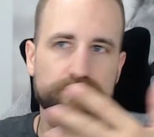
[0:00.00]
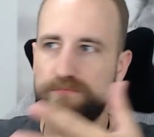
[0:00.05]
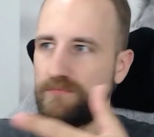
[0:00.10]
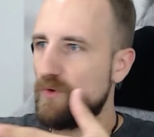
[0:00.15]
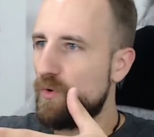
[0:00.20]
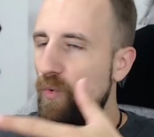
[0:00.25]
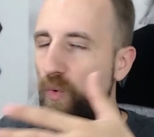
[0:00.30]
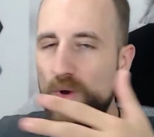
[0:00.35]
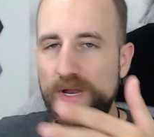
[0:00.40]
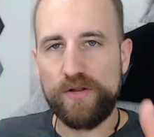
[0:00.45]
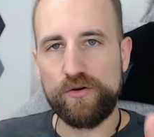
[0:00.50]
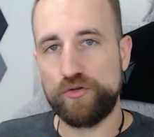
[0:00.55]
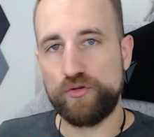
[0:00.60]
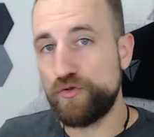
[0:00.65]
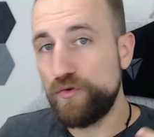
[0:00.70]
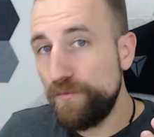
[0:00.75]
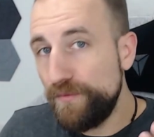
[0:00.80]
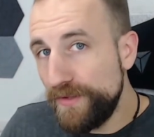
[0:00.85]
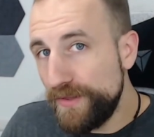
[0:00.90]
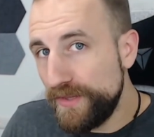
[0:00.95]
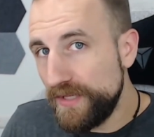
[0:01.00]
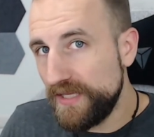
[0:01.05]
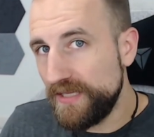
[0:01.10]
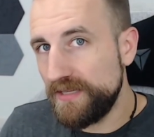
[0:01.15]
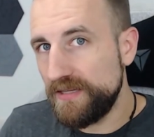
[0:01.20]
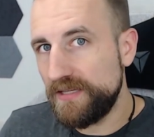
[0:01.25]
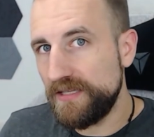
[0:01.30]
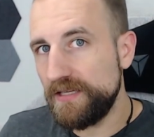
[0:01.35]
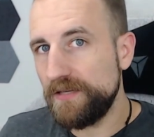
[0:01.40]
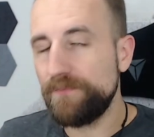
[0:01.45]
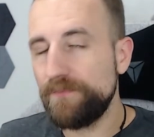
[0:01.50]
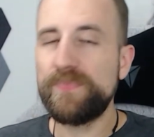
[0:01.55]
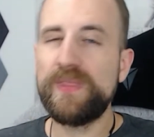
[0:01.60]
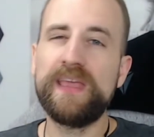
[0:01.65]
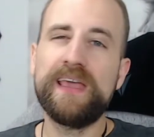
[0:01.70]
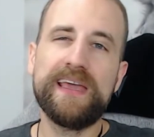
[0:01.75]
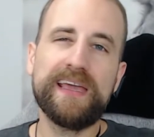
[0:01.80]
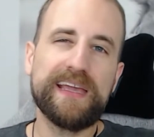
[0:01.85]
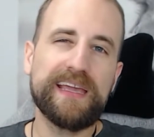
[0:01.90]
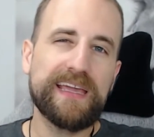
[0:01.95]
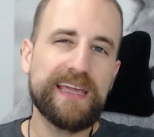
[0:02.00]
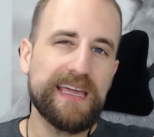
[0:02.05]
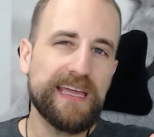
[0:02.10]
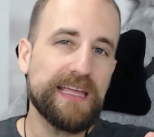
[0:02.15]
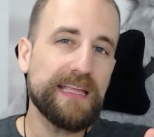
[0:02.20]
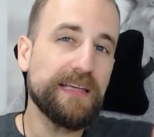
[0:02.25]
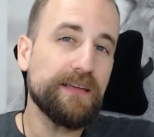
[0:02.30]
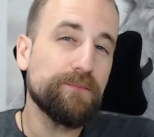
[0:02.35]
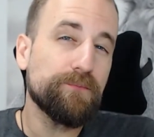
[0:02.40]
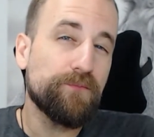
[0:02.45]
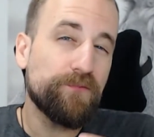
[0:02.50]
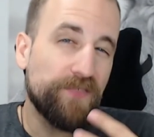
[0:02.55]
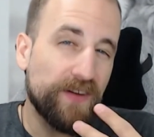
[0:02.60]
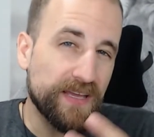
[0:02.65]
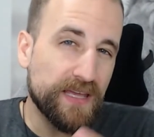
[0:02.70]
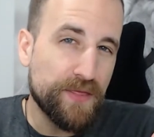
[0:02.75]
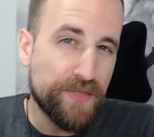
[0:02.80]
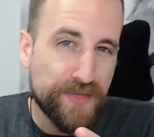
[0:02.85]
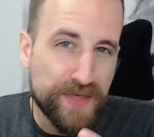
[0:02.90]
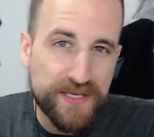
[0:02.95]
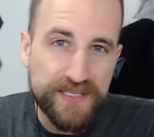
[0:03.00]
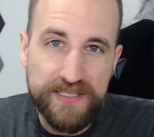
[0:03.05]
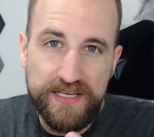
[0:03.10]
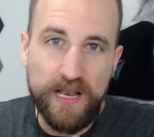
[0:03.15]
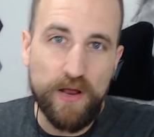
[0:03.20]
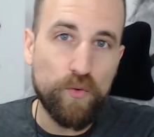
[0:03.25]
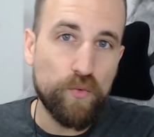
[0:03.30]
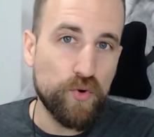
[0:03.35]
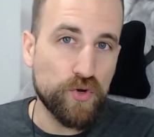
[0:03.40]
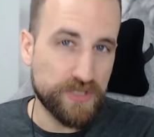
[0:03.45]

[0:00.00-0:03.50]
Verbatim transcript: cuero suficiente, que falleciesen algunos